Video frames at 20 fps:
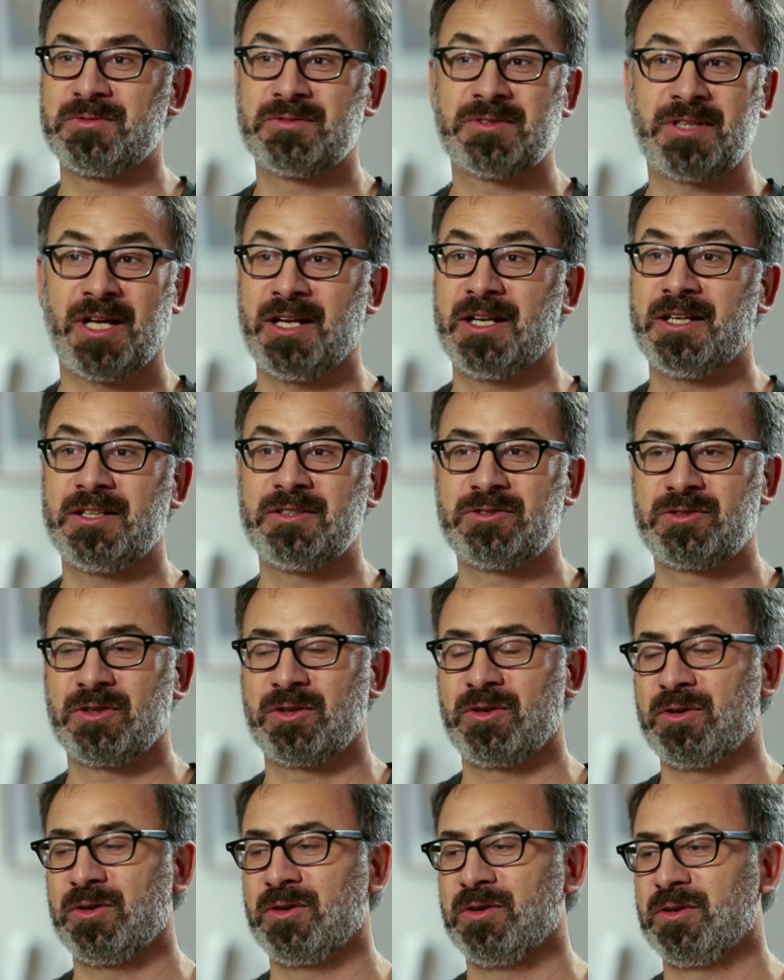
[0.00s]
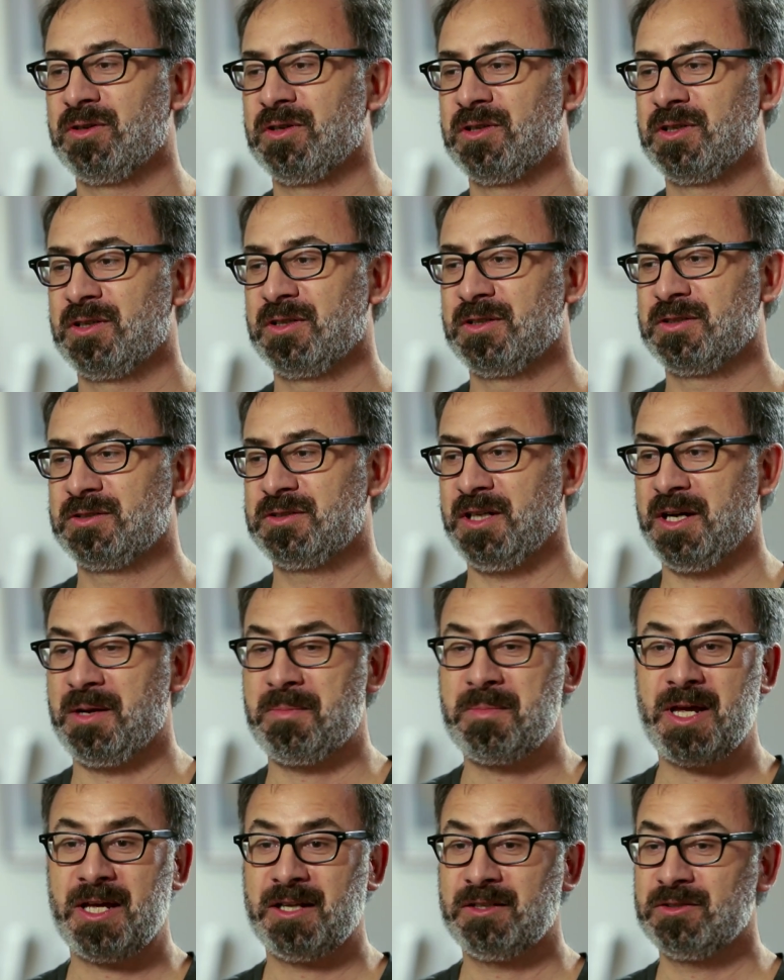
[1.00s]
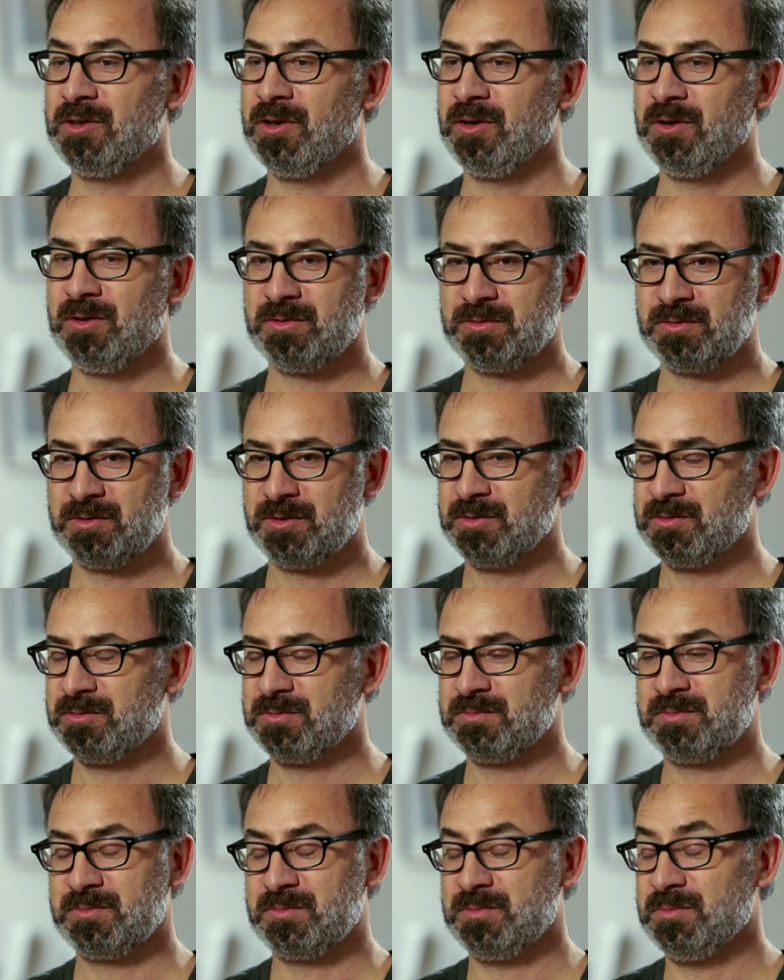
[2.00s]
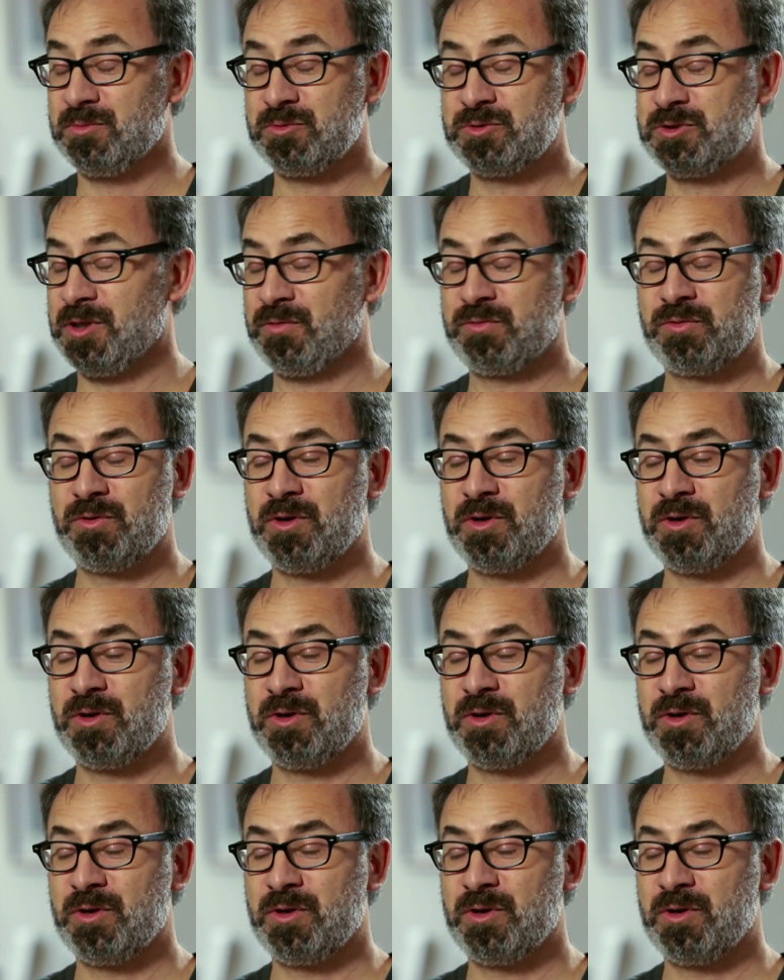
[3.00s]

Tiene un talento tremendo, mucha